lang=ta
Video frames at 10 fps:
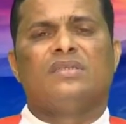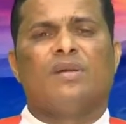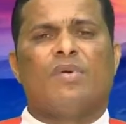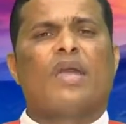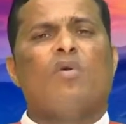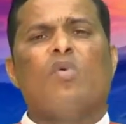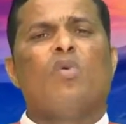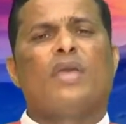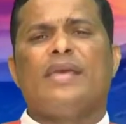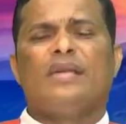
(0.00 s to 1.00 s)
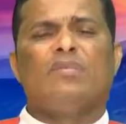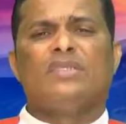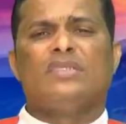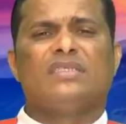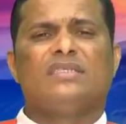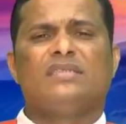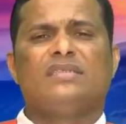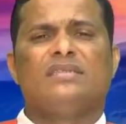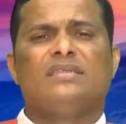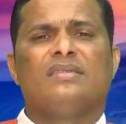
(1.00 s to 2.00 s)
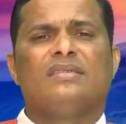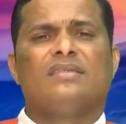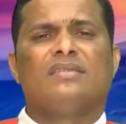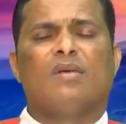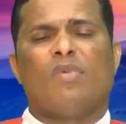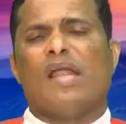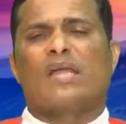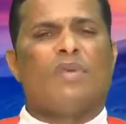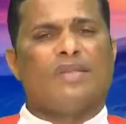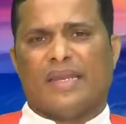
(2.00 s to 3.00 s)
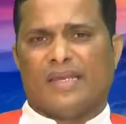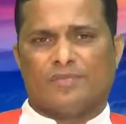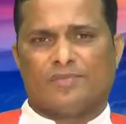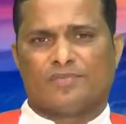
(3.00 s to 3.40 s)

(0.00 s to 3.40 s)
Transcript: நமக்கு எவ்வளவு முக்கியம் என்பது நம்ம எல்லாருக்குமே தெரியும்